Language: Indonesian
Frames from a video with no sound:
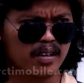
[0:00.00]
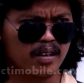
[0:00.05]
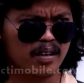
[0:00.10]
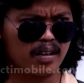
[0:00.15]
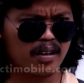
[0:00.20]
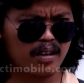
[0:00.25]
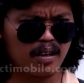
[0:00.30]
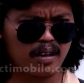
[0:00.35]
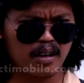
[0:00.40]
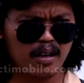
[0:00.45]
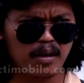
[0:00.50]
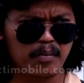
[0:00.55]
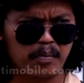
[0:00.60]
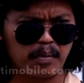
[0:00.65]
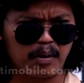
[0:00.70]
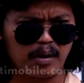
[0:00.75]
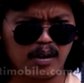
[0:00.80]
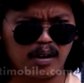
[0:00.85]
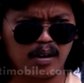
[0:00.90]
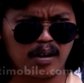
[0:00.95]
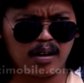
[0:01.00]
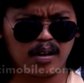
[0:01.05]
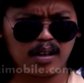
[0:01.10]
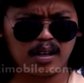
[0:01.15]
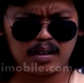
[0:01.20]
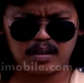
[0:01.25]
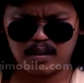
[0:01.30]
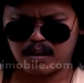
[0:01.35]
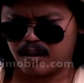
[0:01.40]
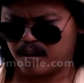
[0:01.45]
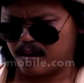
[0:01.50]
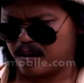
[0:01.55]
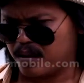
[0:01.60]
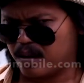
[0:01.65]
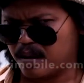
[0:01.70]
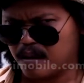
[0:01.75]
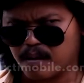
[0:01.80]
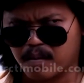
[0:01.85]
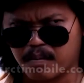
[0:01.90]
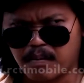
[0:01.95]
Ah, pelit.
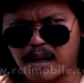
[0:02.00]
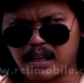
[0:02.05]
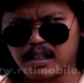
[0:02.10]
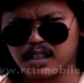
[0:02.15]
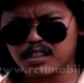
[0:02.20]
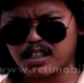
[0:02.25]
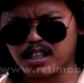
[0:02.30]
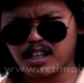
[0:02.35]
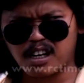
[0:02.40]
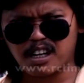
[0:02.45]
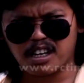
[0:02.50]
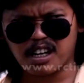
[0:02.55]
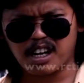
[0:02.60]
Pantesin jadi